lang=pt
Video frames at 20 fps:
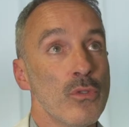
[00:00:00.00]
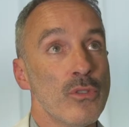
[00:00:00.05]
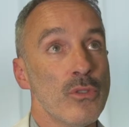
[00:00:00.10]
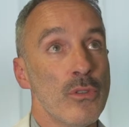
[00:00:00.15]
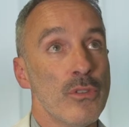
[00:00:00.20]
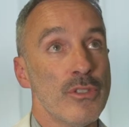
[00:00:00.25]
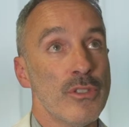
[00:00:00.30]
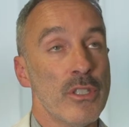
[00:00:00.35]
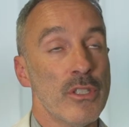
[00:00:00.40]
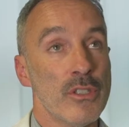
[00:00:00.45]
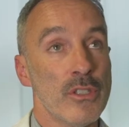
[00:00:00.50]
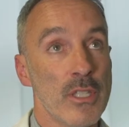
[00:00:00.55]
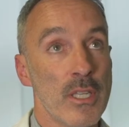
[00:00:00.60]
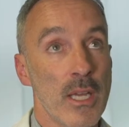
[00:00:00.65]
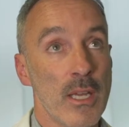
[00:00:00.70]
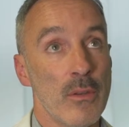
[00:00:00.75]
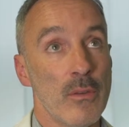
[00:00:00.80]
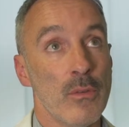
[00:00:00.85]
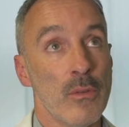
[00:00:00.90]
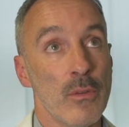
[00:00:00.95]
os ouros deste
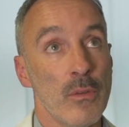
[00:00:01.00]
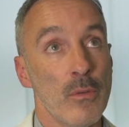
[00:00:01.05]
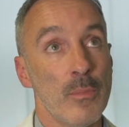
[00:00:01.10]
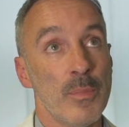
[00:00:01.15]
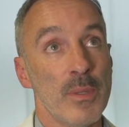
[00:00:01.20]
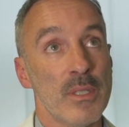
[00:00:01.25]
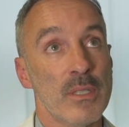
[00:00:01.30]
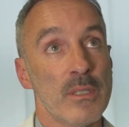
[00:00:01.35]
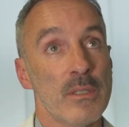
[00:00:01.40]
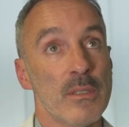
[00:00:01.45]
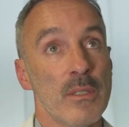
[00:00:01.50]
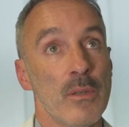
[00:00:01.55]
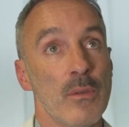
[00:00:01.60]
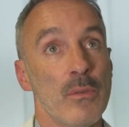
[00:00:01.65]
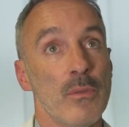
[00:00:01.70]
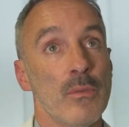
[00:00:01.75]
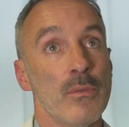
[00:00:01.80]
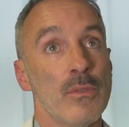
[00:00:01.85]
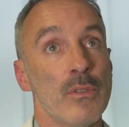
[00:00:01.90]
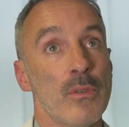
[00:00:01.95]
ano, eu penso que
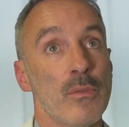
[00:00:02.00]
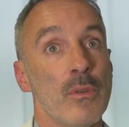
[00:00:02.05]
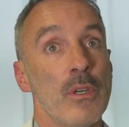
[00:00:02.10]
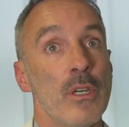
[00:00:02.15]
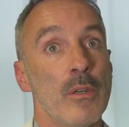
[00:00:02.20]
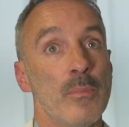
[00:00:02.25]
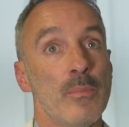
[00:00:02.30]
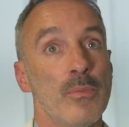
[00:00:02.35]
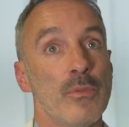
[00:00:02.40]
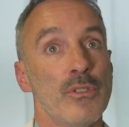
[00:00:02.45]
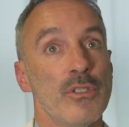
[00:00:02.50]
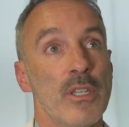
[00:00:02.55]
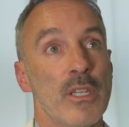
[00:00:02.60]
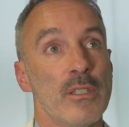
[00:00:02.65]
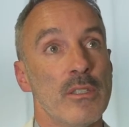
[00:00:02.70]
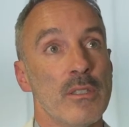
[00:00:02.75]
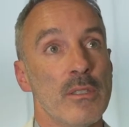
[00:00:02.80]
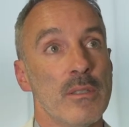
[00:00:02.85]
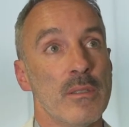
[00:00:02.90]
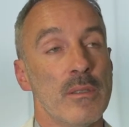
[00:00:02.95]
são, são
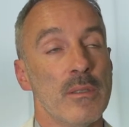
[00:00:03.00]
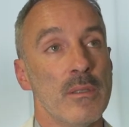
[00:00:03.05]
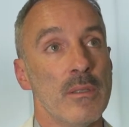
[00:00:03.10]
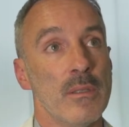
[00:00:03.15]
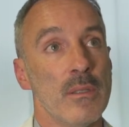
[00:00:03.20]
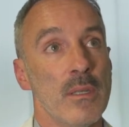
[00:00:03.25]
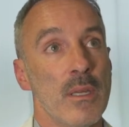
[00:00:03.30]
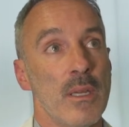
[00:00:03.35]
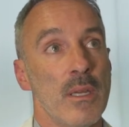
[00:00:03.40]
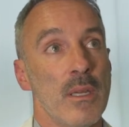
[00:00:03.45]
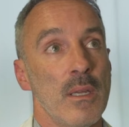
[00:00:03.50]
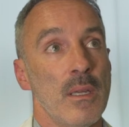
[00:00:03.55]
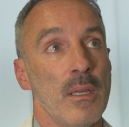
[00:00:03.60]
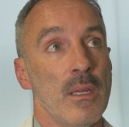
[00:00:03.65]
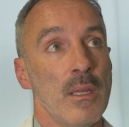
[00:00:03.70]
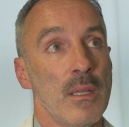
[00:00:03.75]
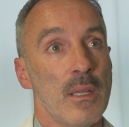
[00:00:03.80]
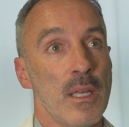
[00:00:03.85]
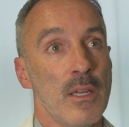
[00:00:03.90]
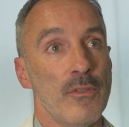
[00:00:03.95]
projetos que se
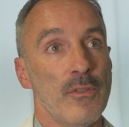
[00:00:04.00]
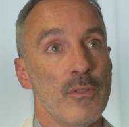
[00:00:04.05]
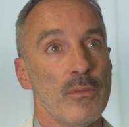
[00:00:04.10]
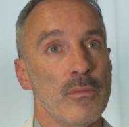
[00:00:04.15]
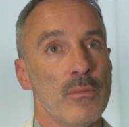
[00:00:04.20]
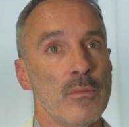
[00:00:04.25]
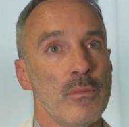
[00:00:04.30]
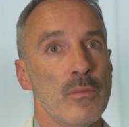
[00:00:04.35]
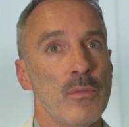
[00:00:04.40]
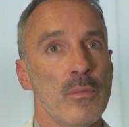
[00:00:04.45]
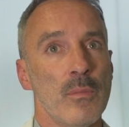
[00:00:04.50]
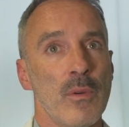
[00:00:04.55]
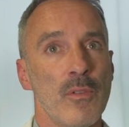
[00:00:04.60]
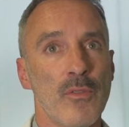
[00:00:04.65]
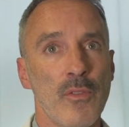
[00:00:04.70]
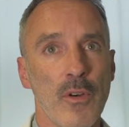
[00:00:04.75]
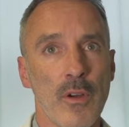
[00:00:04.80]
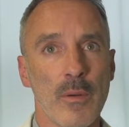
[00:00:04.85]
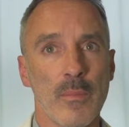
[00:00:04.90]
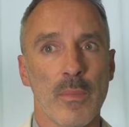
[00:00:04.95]
elevam de uma
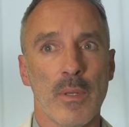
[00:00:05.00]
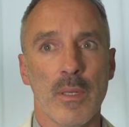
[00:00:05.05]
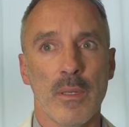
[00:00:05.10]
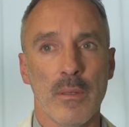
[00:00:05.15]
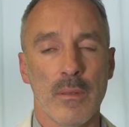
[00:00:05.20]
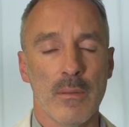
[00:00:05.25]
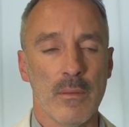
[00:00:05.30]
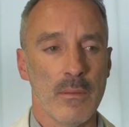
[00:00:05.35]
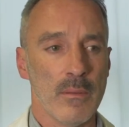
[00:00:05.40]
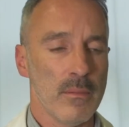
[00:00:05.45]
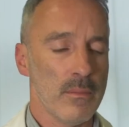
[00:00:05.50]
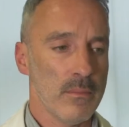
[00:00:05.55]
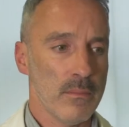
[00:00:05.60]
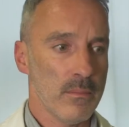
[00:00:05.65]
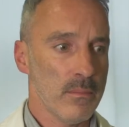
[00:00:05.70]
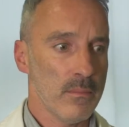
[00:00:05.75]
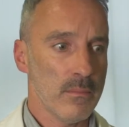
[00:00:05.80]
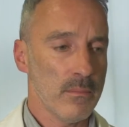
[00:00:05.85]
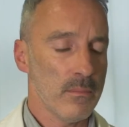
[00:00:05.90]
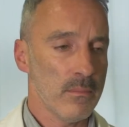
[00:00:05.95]
forma
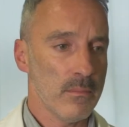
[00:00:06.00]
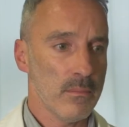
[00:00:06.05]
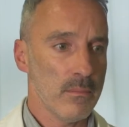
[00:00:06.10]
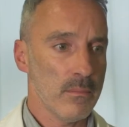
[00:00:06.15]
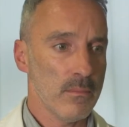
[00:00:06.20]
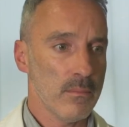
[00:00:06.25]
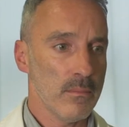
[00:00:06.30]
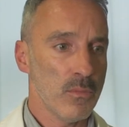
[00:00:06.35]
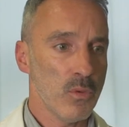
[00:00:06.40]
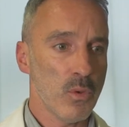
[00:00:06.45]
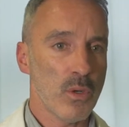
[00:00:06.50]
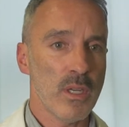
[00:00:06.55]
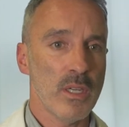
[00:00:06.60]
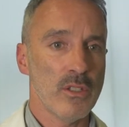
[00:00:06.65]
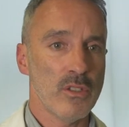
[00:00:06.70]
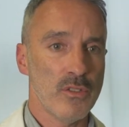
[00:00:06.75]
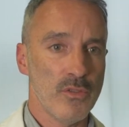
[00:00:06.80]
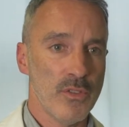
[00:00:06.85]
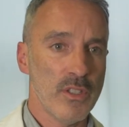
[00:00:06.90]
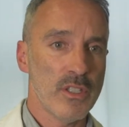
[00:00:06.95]
nunca
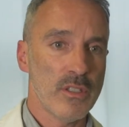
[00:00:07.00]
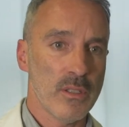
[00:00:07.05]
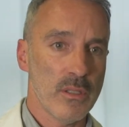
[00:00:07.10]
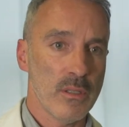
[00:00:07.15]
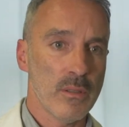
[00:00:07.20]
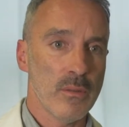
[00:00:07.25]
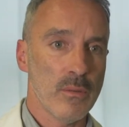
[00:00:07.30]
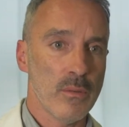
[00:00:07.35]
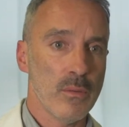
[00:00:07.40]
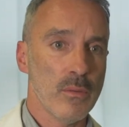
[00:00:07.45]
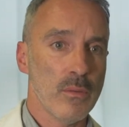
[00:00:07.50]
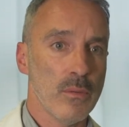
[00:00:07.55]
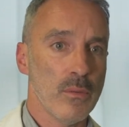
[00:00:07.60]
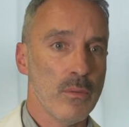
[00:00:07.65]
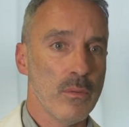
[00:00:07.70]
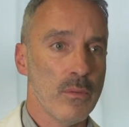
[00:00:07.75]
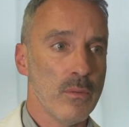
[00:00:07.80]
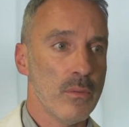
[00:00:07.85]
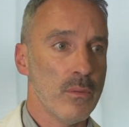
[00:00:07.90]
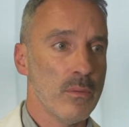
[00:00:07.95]
antes vista.
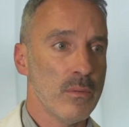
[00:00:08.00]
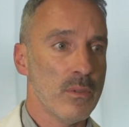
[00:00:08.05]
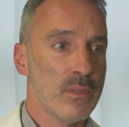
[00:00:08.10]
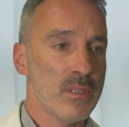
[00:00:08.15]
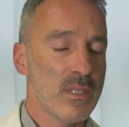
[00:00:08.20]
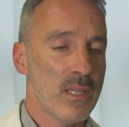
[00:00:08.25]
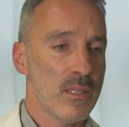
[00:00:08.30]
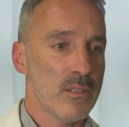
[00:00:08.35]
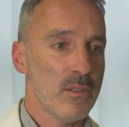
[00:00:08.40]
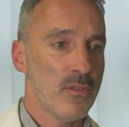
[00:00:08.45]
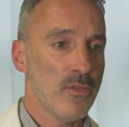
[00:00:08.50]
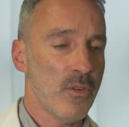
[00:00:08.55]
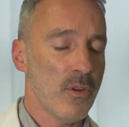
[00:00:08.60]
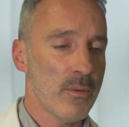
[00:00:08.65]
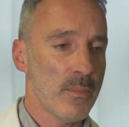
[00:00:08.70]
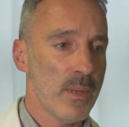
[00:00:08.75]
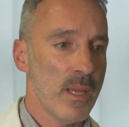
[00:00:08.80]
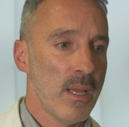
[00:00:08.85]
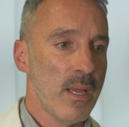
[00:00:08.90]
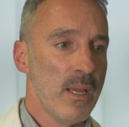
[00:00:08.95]
De certa
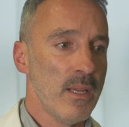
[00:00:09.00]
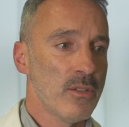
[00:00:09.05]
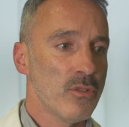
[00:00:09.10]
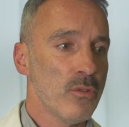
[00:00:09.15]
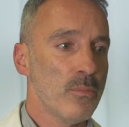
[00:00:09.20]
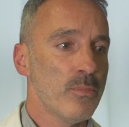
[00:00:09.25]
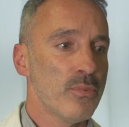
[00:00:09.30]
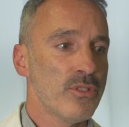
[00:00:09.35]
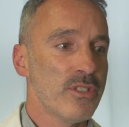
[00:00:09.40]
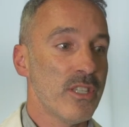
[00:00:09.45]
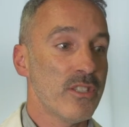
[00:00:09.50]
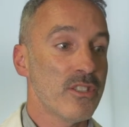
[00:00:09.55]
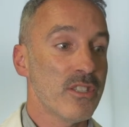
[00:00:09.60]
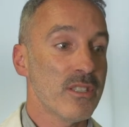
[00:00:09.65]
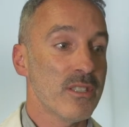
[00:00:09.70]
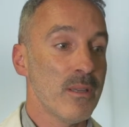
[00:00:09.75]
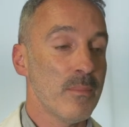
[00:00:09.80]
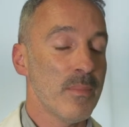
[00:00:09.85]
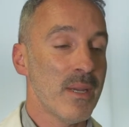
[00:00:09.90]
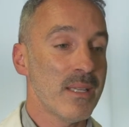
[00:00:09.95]
forma, são projetos
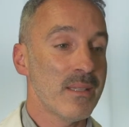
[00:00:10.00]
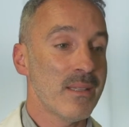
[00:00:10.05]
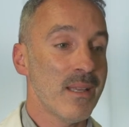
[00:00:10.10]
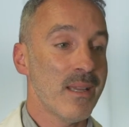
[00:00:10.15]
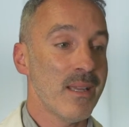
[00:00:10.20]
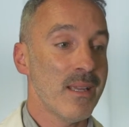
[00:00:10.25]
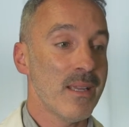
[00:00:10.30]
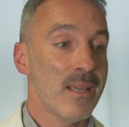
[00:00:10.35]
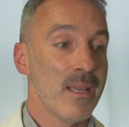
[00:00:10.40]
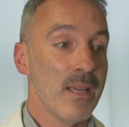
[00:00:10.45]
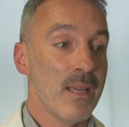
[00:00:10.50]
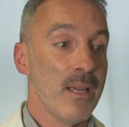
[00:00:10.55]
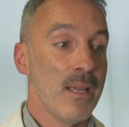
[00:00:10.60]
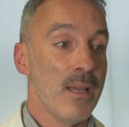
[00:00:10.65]
que também têm